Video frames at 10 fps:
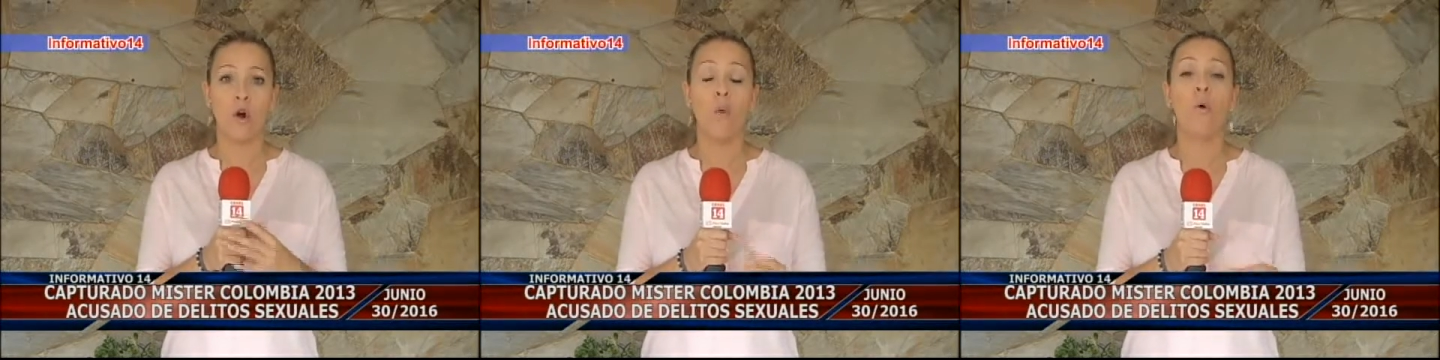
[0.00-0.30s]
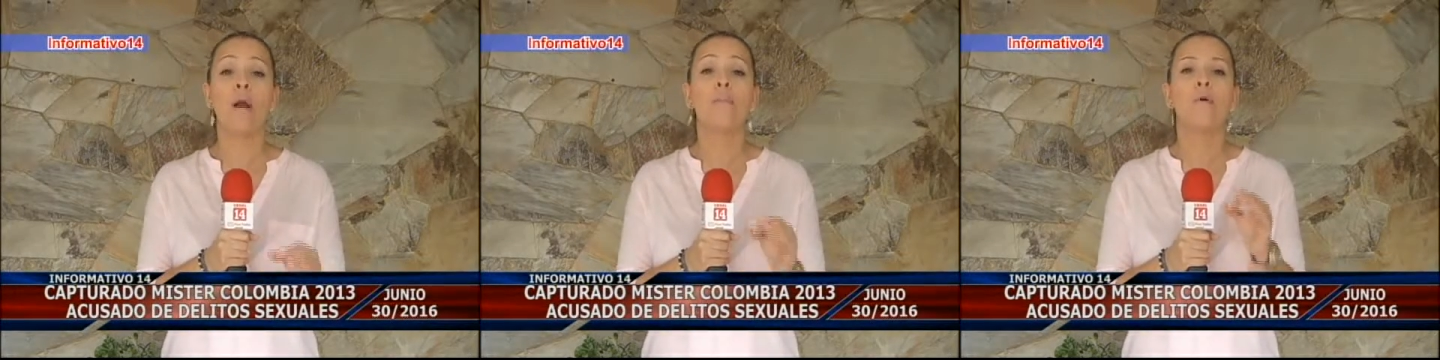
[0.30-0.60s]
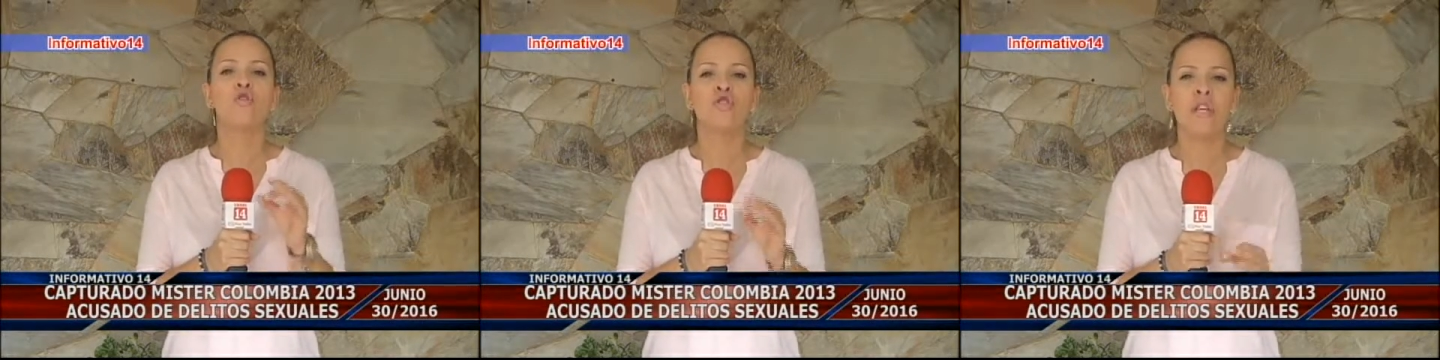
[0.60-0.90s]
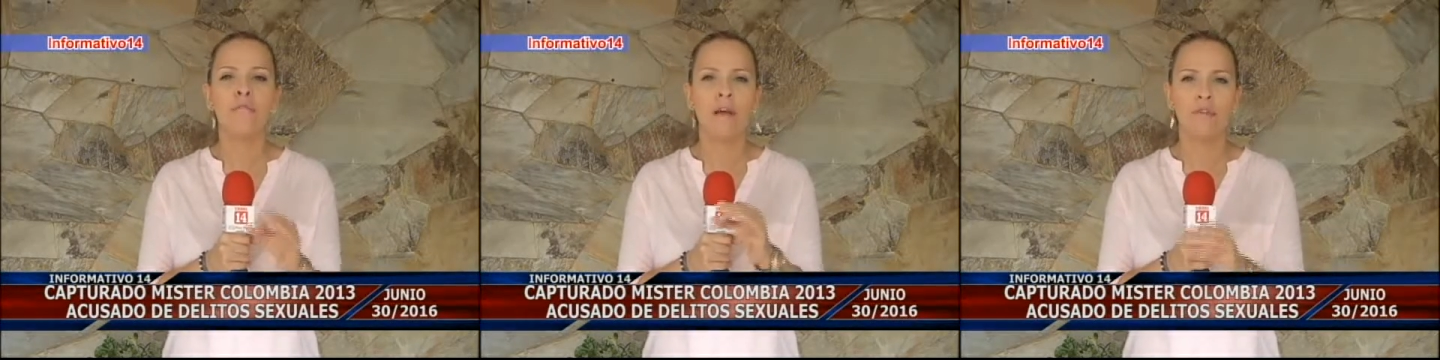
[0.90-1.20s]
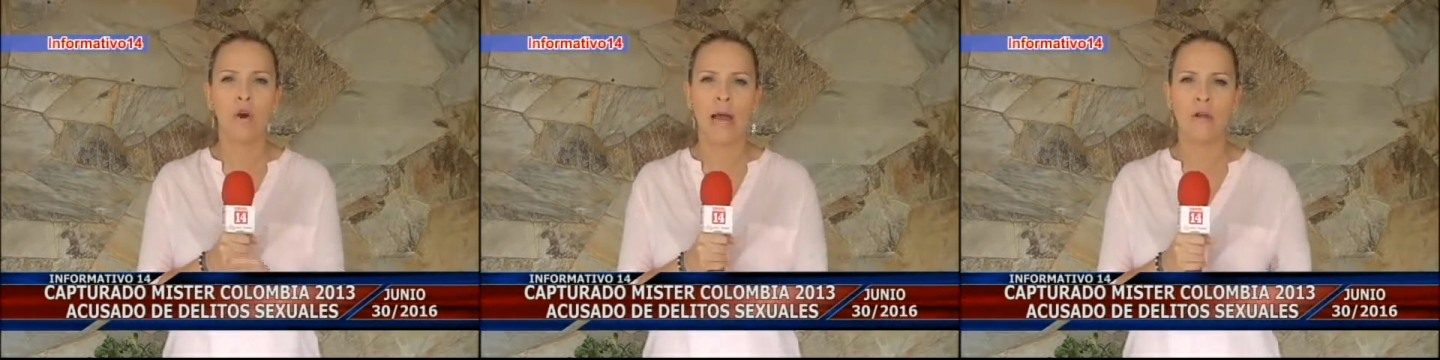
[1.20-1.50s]
como el posible
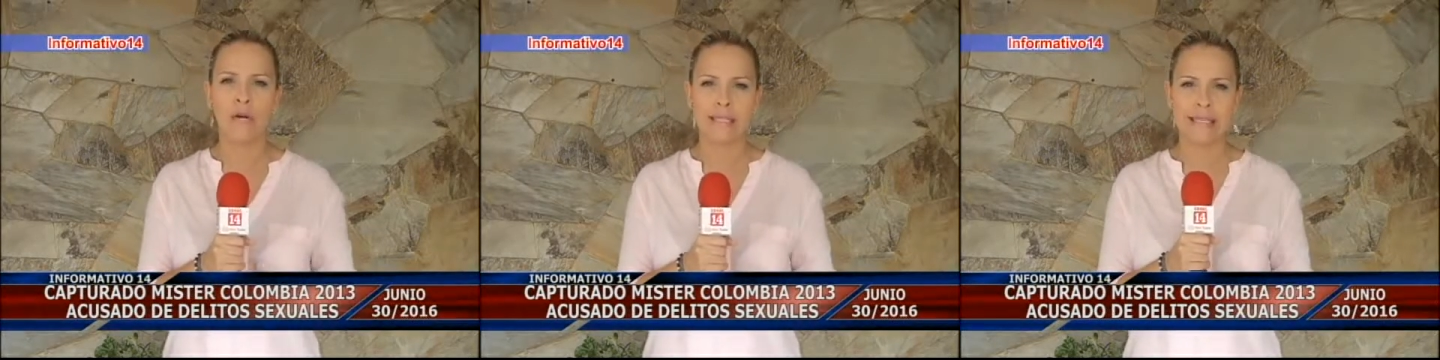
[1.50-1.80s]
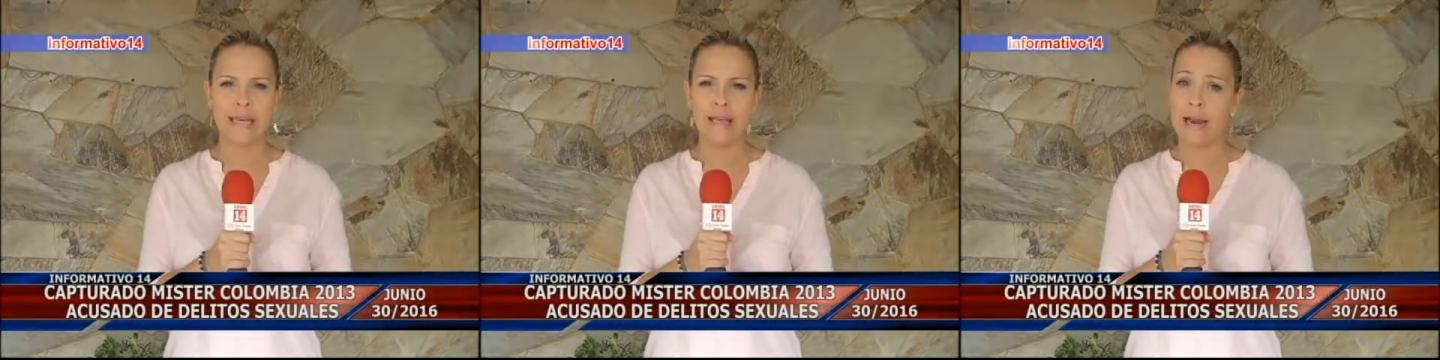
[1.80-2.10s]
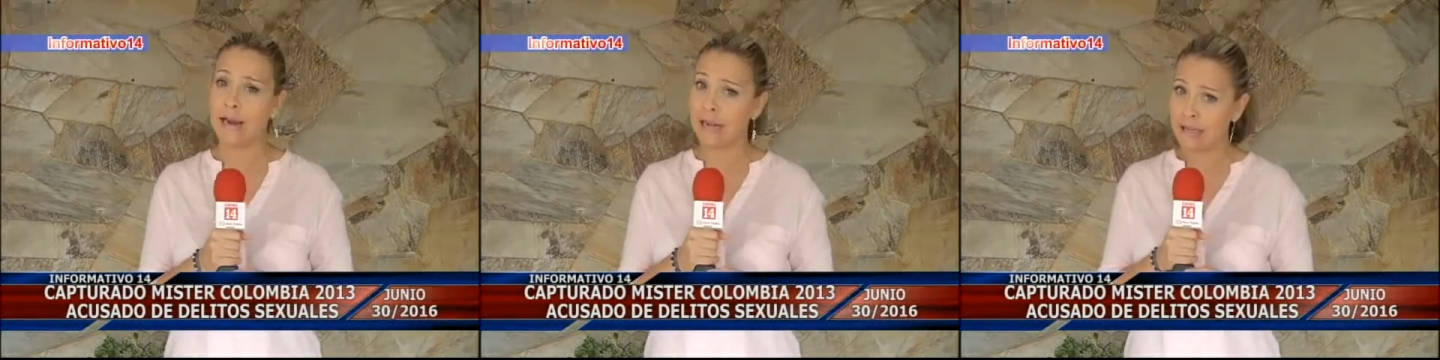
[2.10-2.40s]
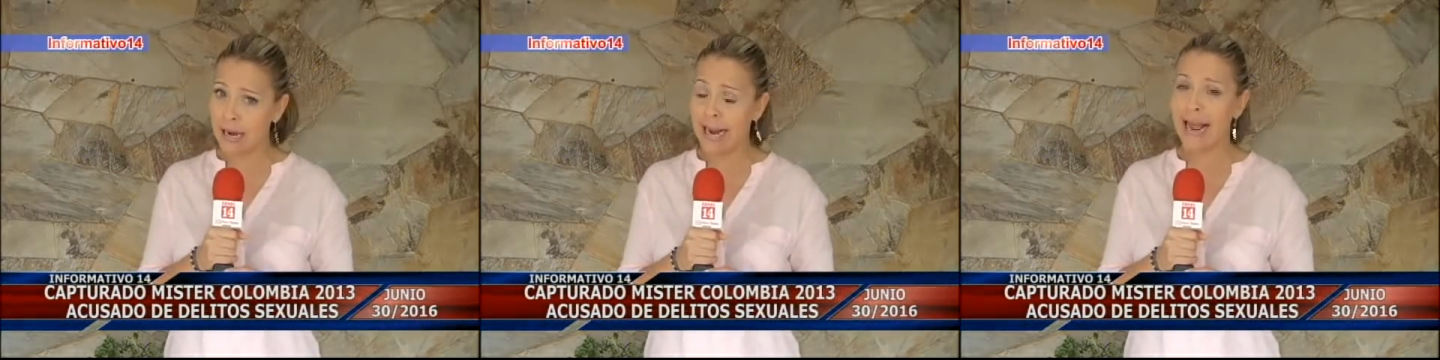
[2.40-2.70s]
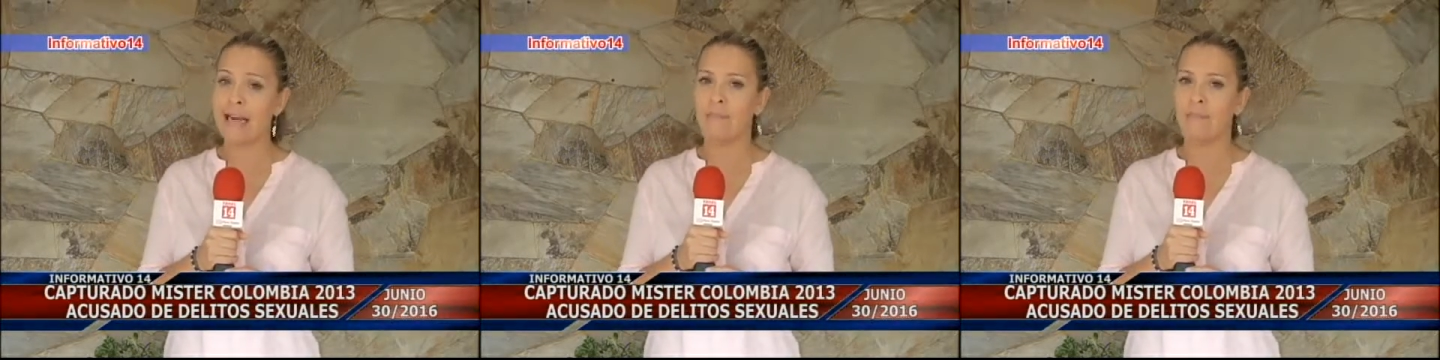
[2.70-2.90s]
violador en serie de la recta Cali